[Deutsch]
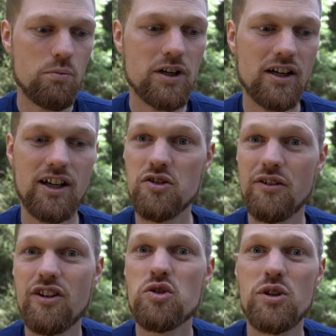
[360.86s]
Umgang, also
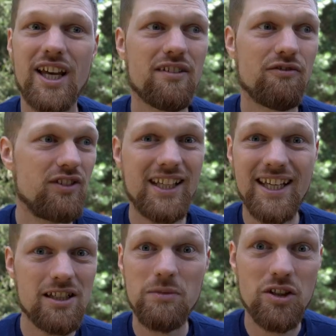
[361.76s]
einfach zu lernen, wie
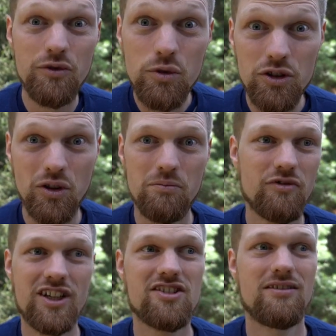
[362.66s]
gehe ich mit Gefühlen um,
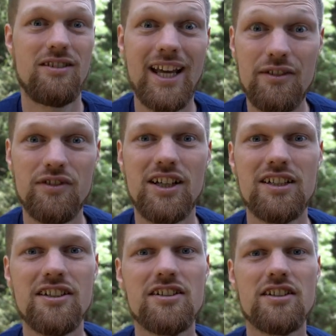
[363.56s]
weil das lernen wir
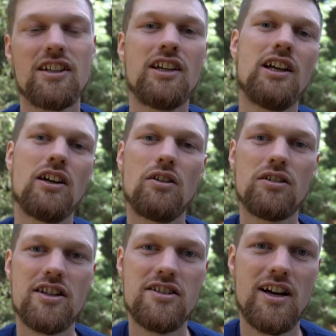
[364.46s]
halt nicht.
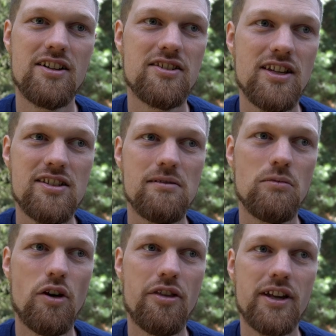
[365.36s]
Und das alles ist im
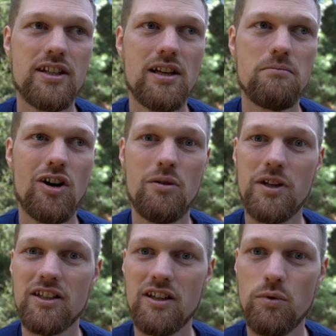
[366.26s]
Authentic
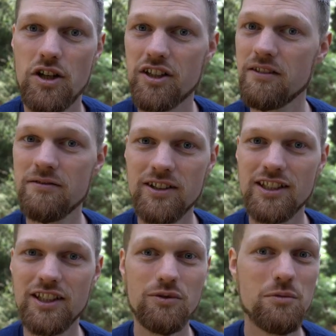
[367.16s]
Empowerment Network drin.
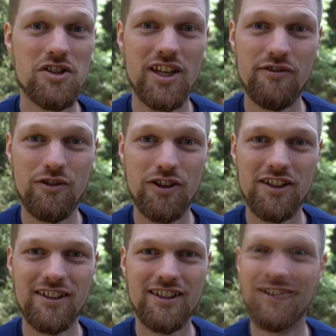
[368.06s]
Ich würde mich sehr
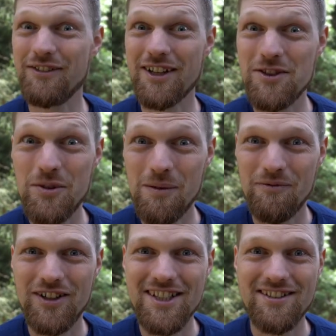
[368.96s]
freuen, wenn du
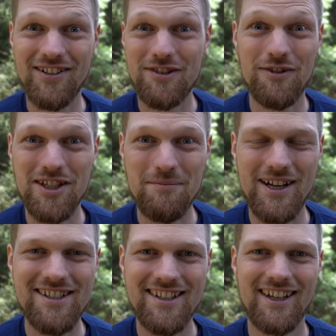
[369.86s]
dazukommen willst, wenn es für dich
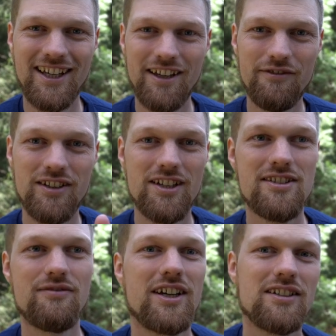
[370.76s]
passt
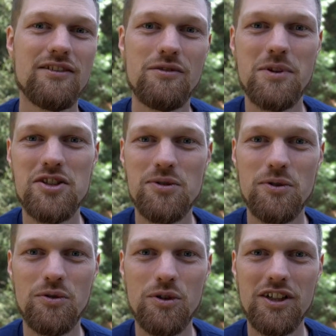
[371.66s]
findest weitere
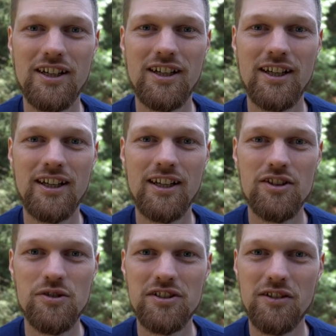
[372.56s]
Informationen unten.
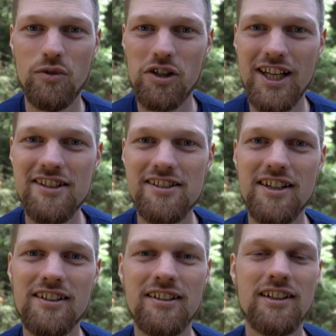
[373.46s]
Sollte irgendwo ein Link sein.